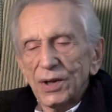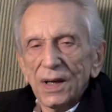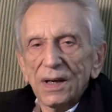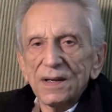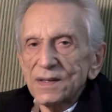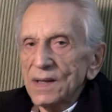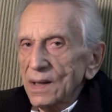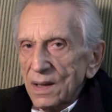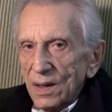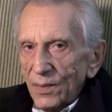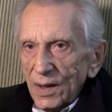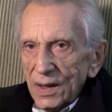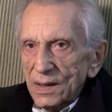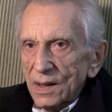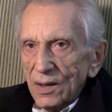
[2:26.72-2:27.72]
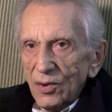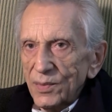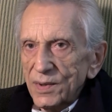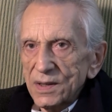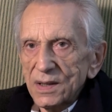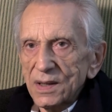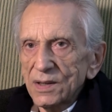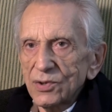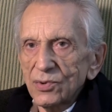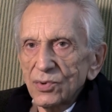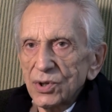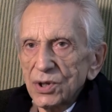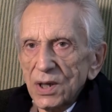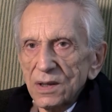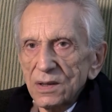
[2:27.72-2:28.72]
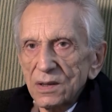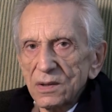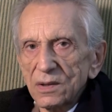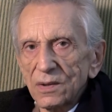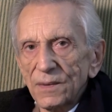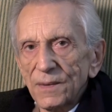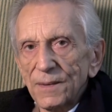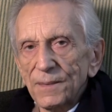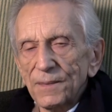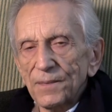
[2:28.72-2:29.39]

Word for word: dire esattamente come sia successo.